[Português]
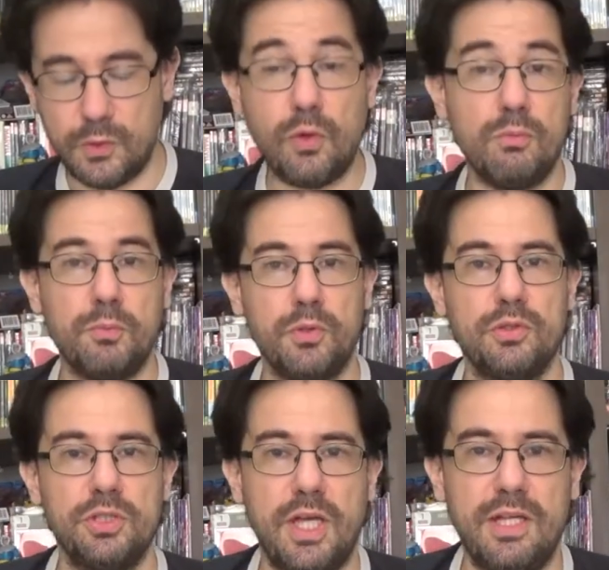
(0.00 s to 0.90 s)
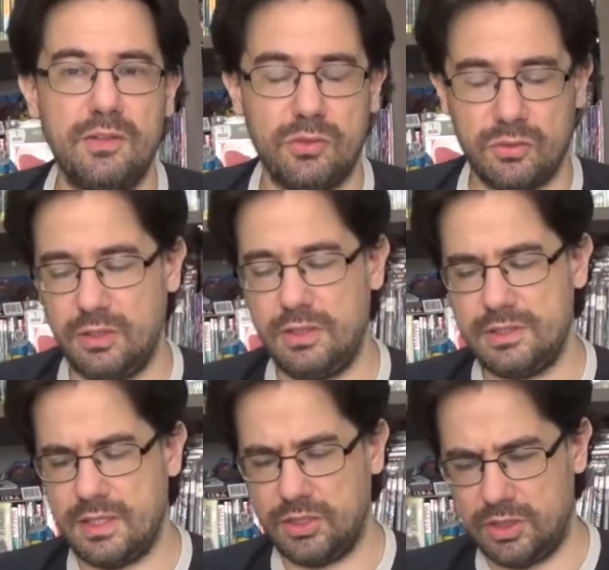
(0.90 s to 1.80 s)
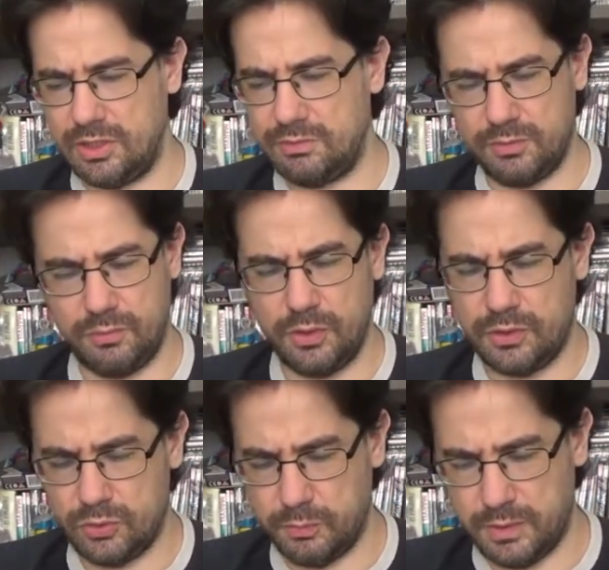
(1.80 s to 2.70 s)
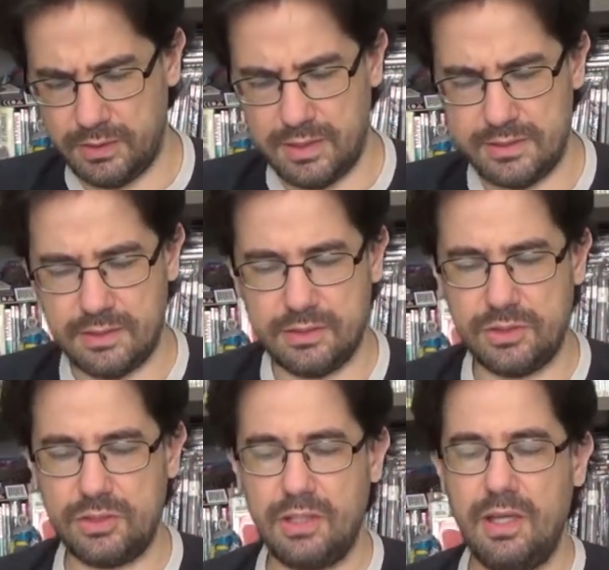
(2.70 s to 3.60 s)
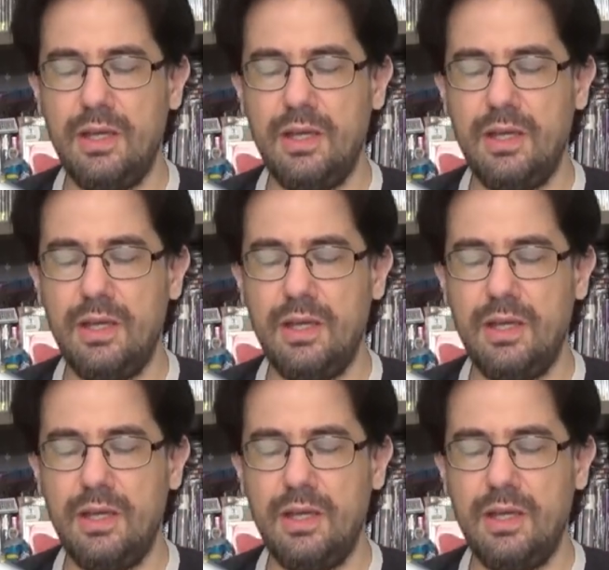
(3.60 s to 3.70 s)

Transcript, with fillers: Como projeto, iniciativa, foi super interessante.